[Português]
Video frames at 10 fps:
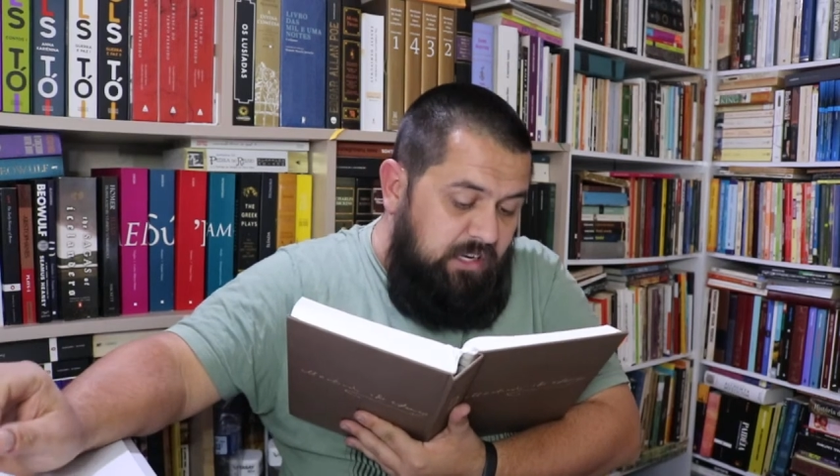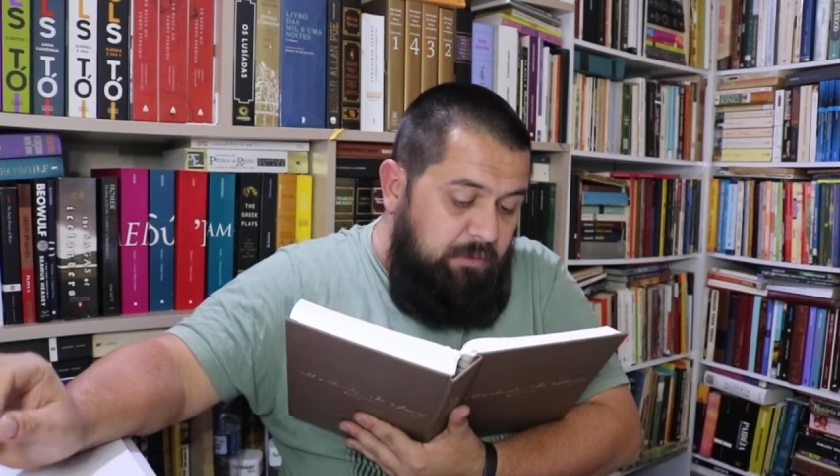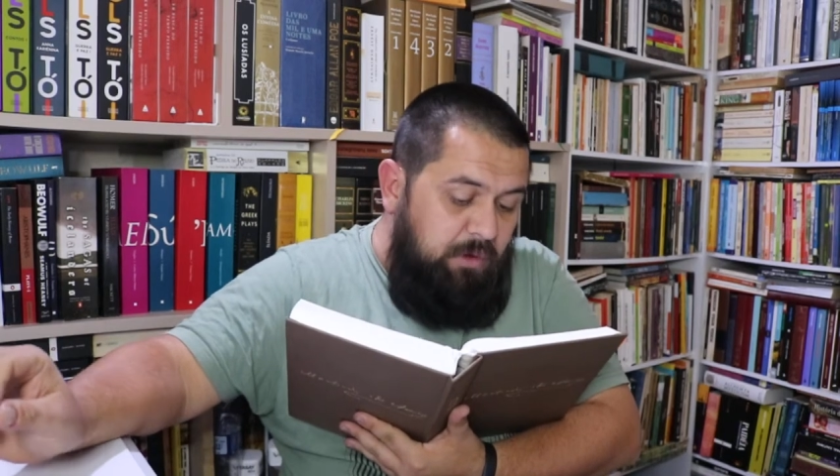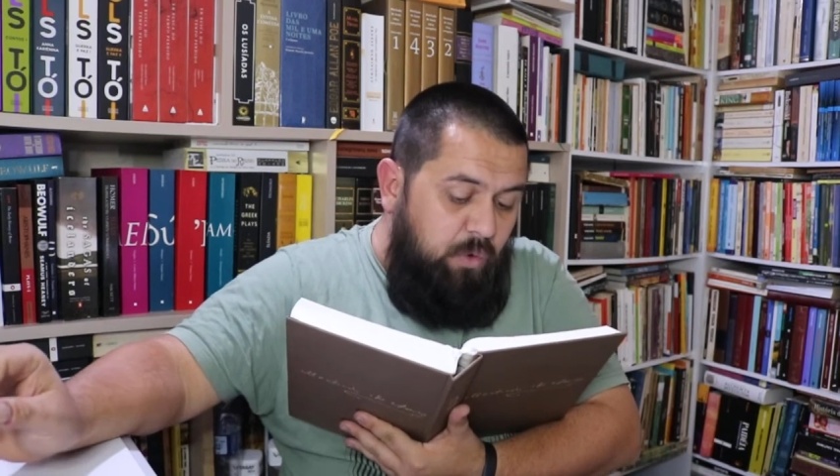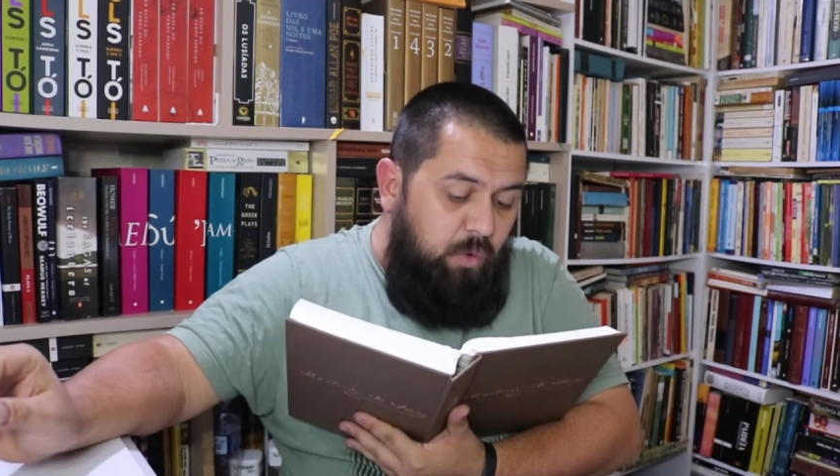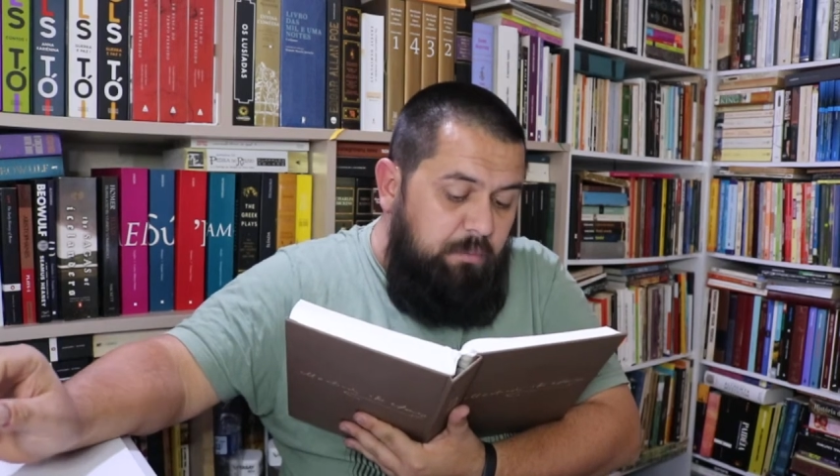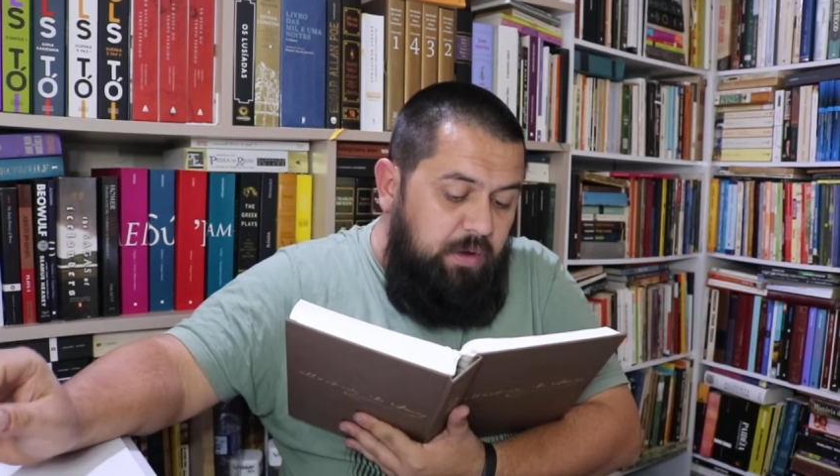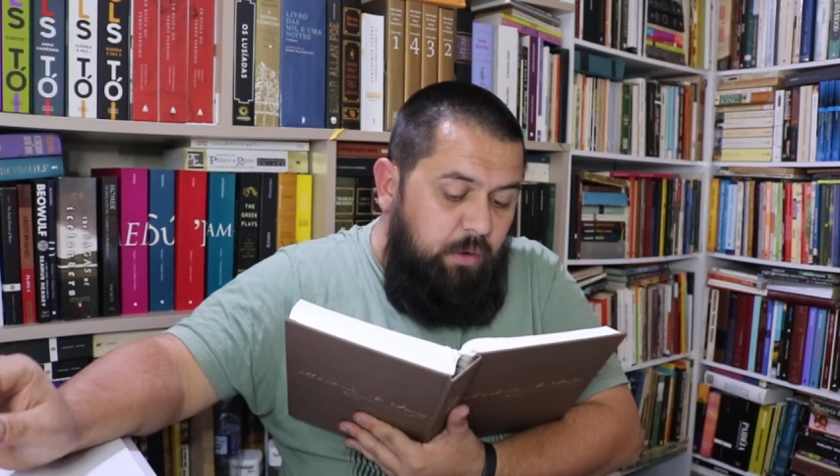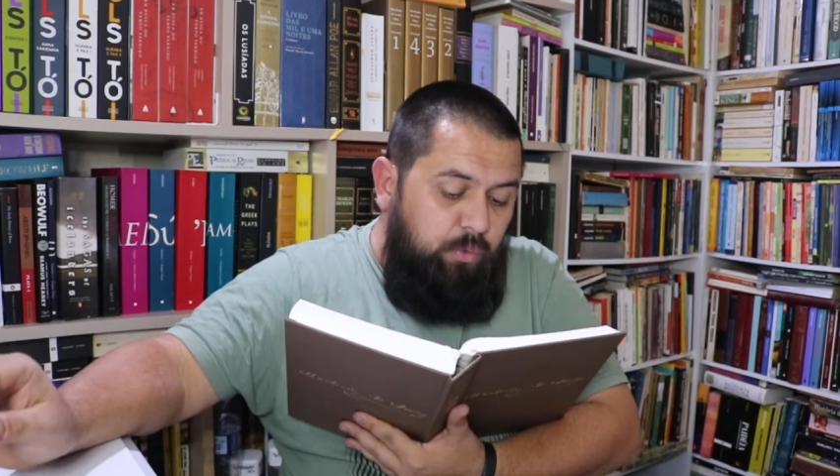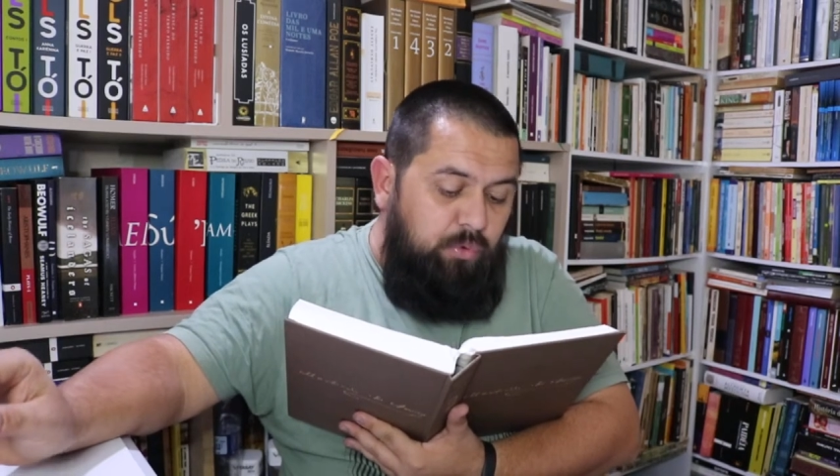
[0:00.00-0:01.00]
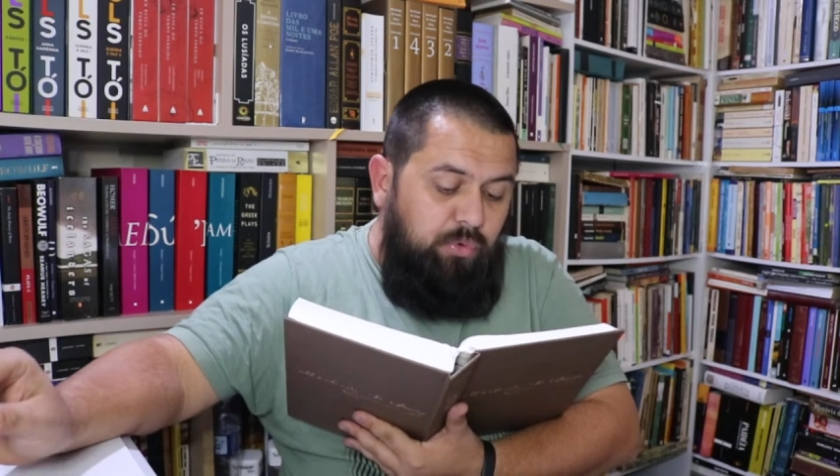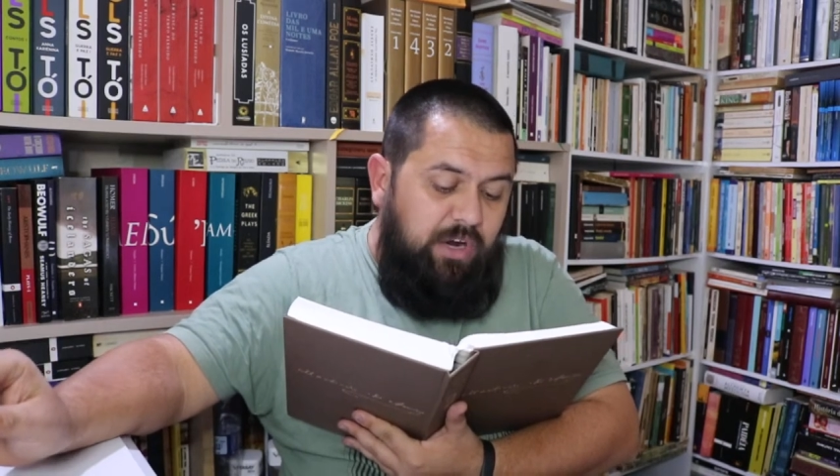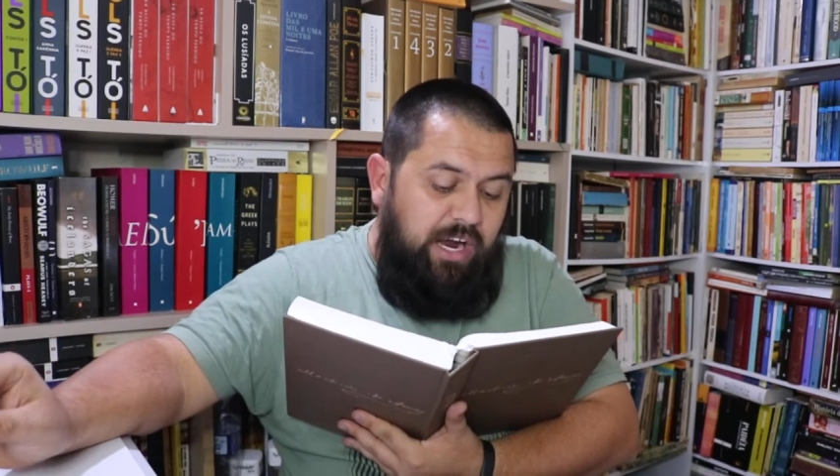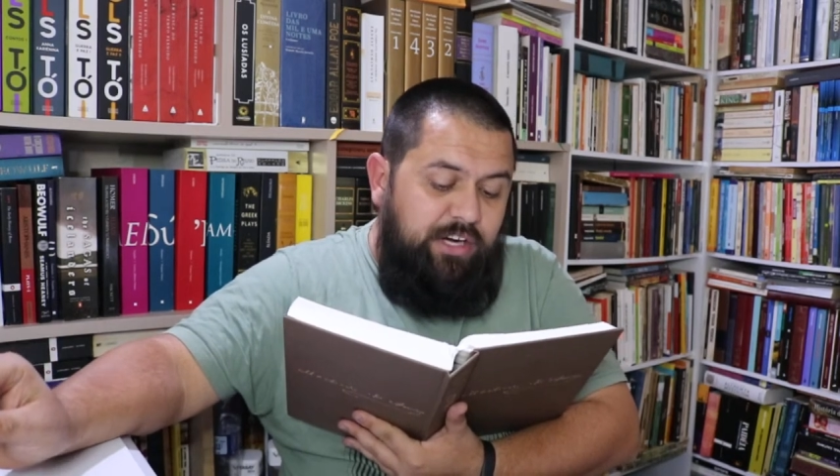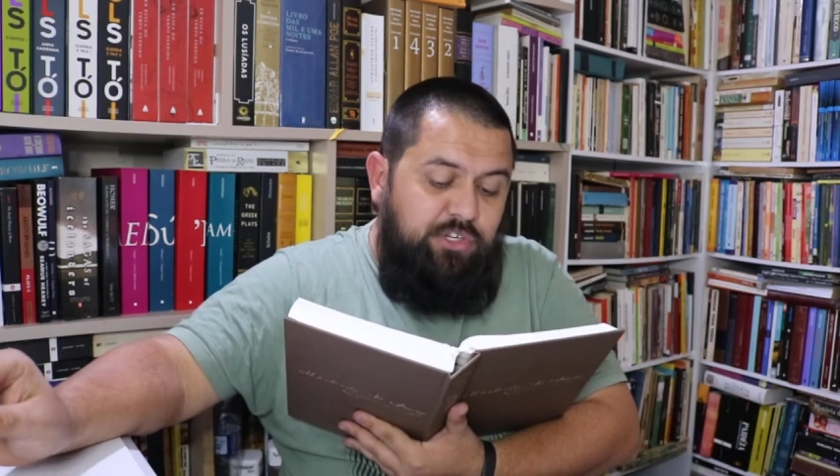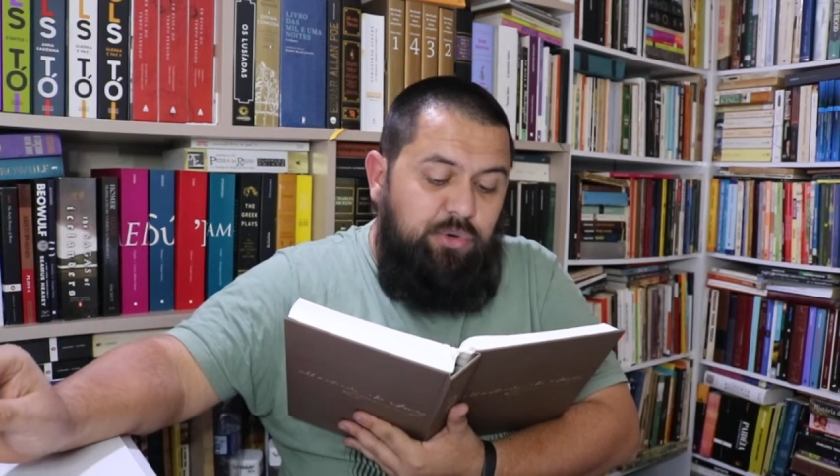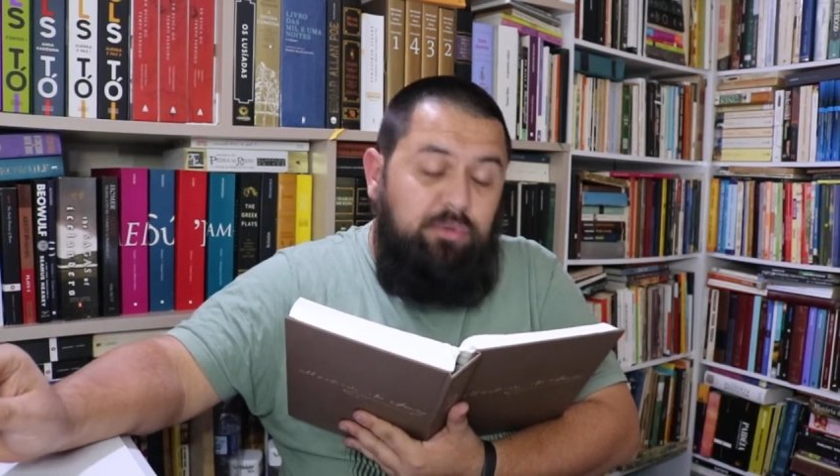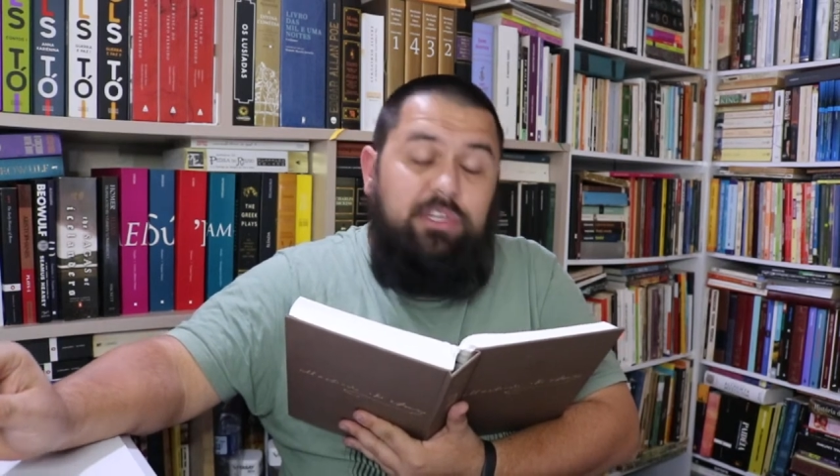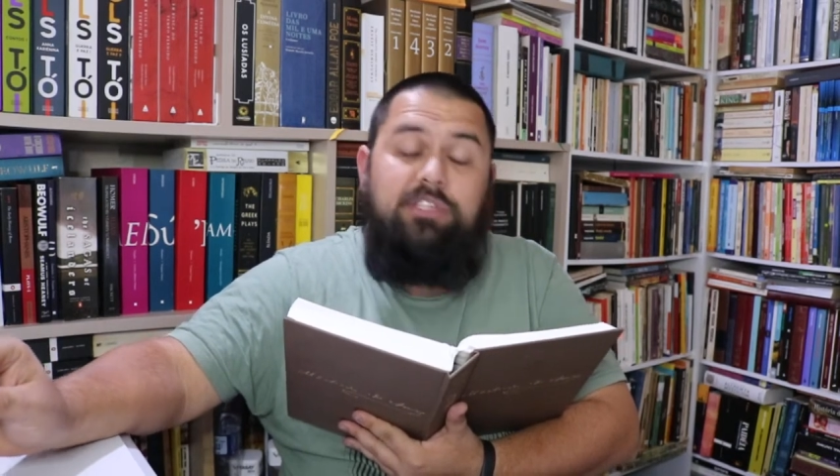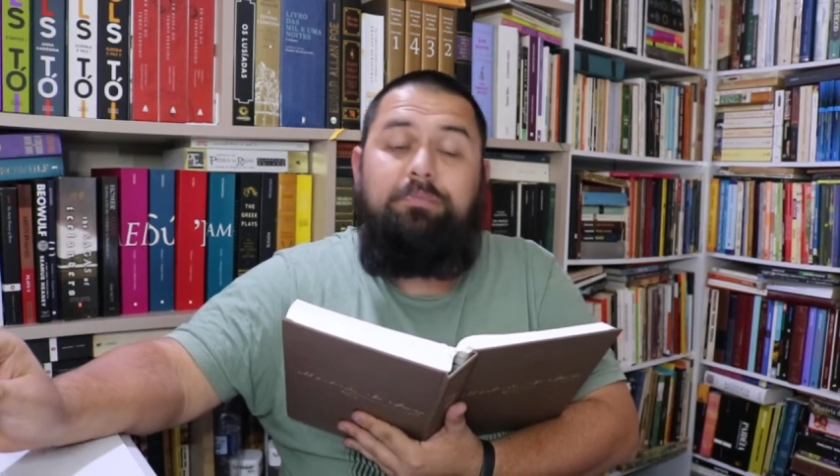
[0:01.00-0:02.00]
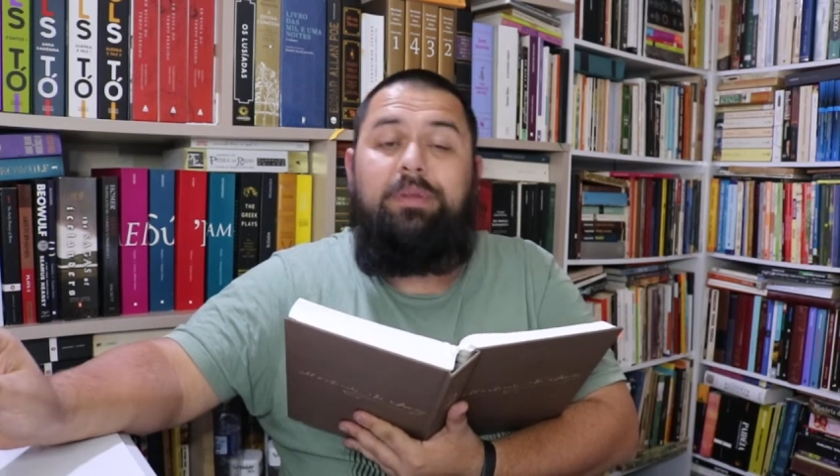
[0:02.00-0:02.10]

que me comeu o lugar de outras